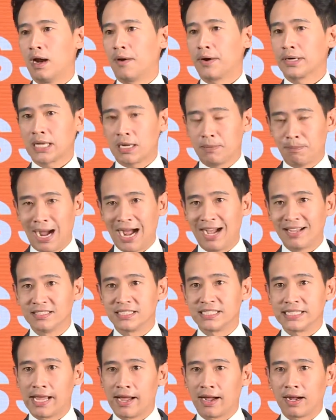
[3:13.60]
รัฐบาล
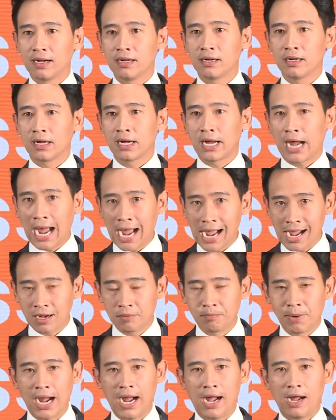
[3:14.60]
เสียงข้าง
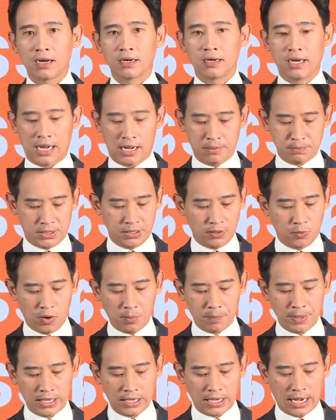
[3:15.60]
มากนะครับถือว่า
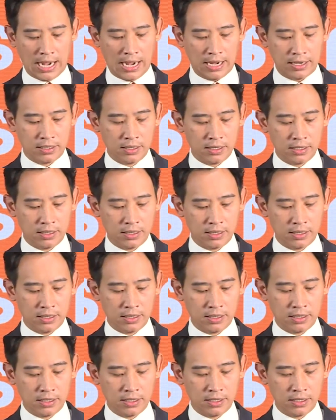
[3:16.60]
เป็นการ
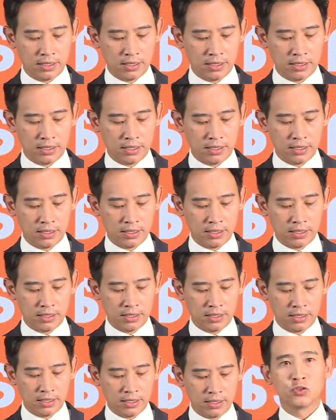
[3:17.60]
ที่ทุกฝ่าย
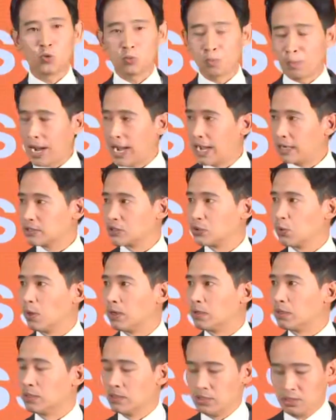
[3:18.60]
ทุกภาคส่วน